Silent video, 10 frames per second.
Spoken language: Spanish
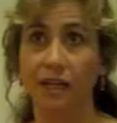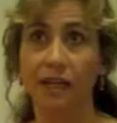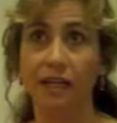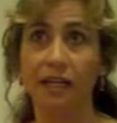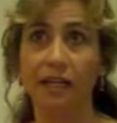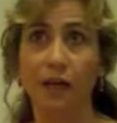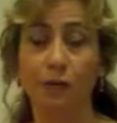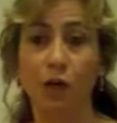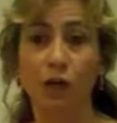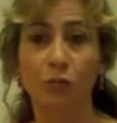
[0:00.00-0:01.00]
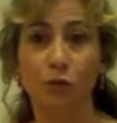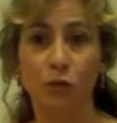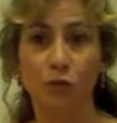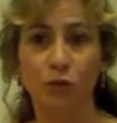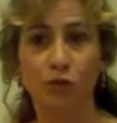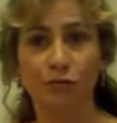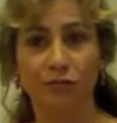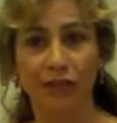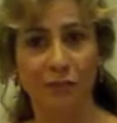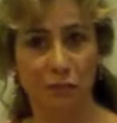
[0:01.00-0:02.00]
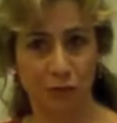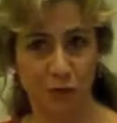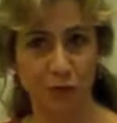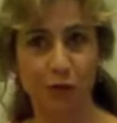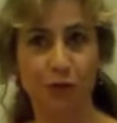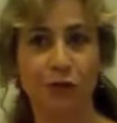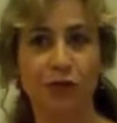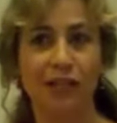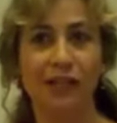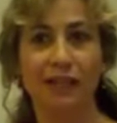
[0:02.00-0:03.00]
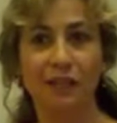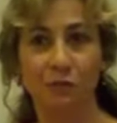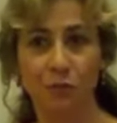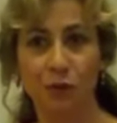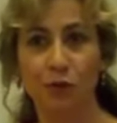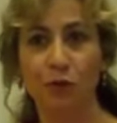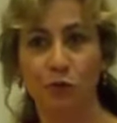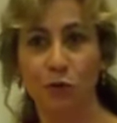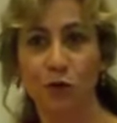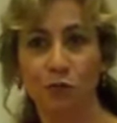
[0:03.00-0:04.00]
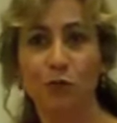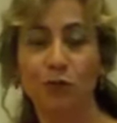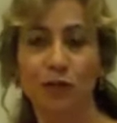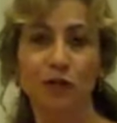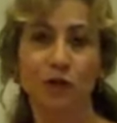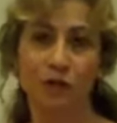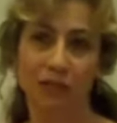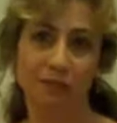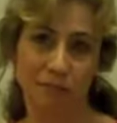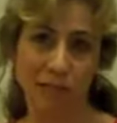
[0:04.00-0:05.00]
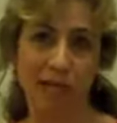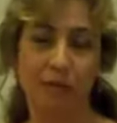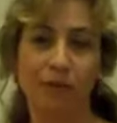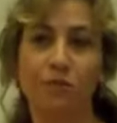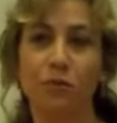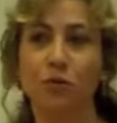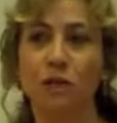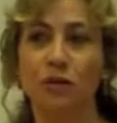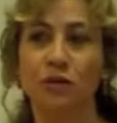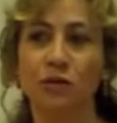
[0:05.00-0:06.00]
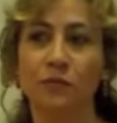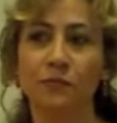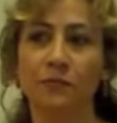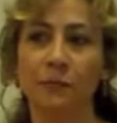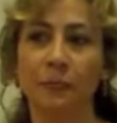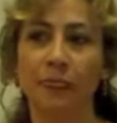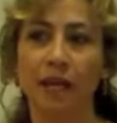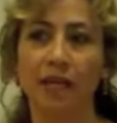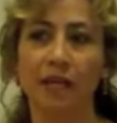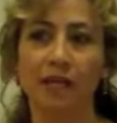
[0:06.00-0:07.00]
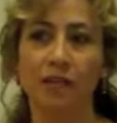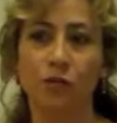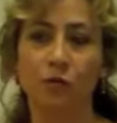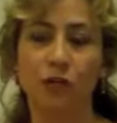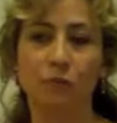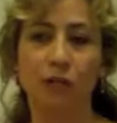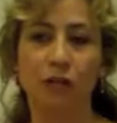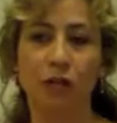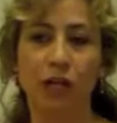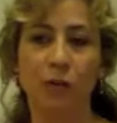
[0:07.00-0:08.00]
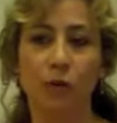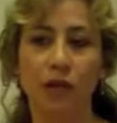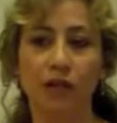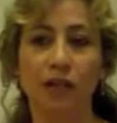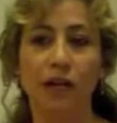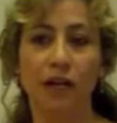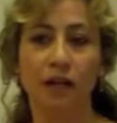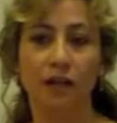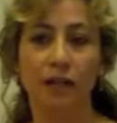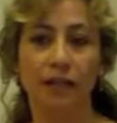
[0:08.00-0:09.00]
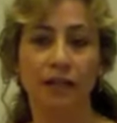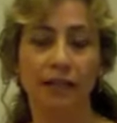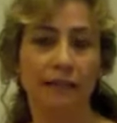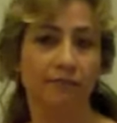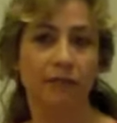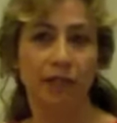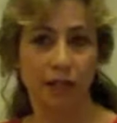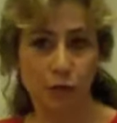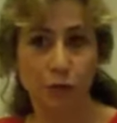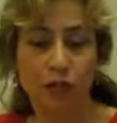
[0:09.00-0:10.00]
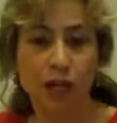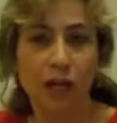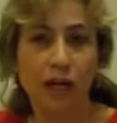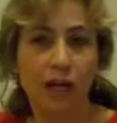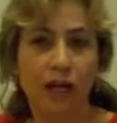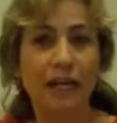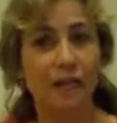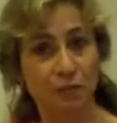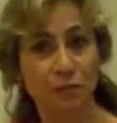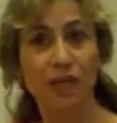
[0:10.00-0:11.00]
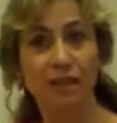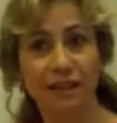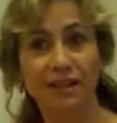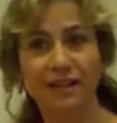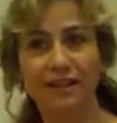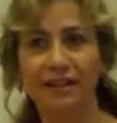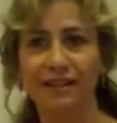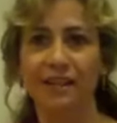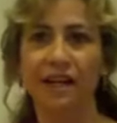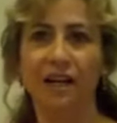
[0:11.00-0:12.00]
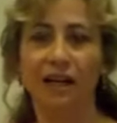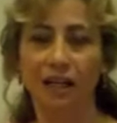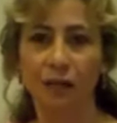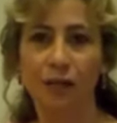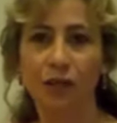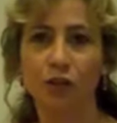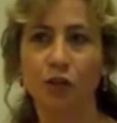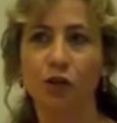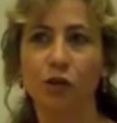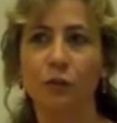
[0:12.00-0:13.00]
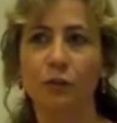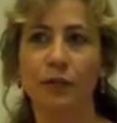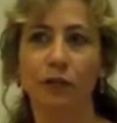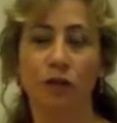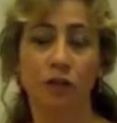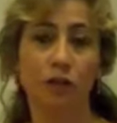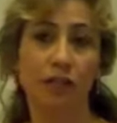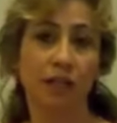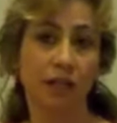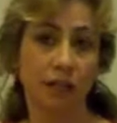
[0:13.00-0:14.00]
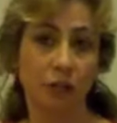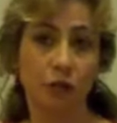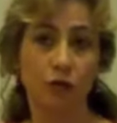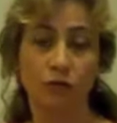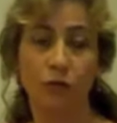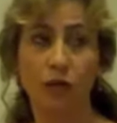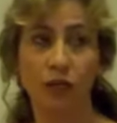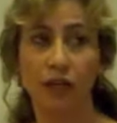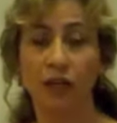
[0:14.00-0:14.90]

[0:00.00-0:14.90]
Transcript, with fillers: El abogado pro bono, que pro bono quiere decir pro bono público, para el bien público, es un aspecto de la abogacía eh, que resulta incipiente, está creciendo, pero creo que está creciendo con fuerza.